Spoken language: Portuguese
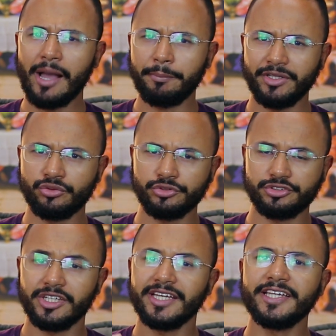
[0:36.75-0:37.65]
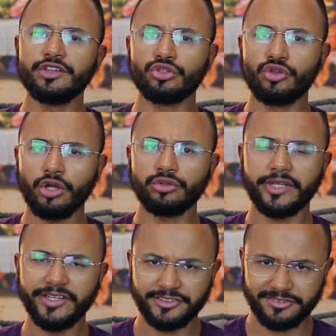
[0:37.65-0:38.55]
hábitos que todo
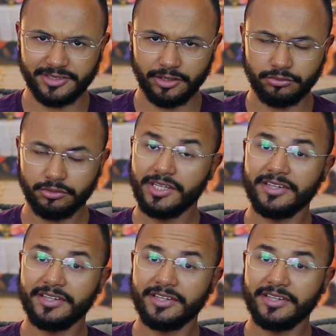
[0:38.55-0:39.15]
cristão